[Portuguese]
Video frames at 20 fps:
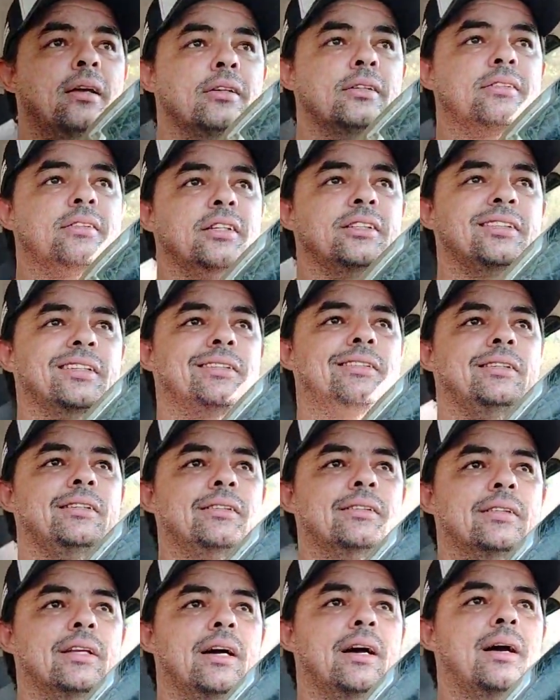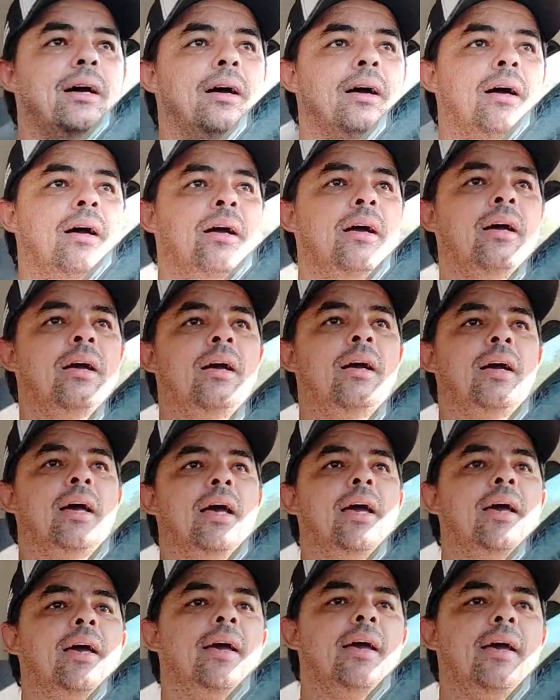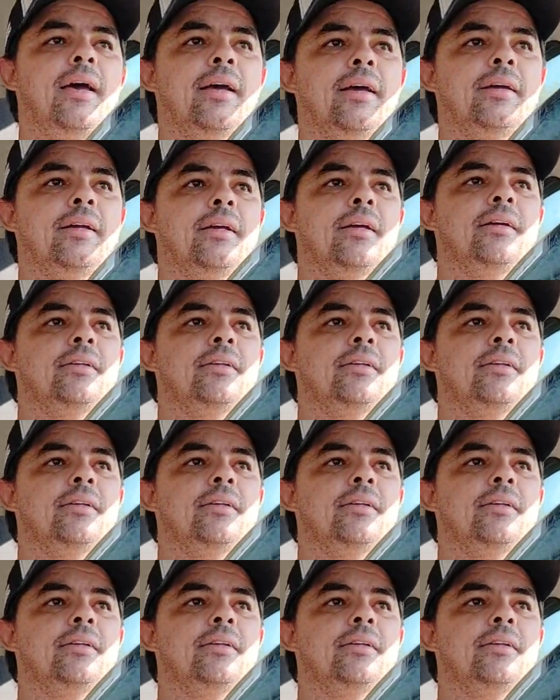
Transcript: seja tinta é,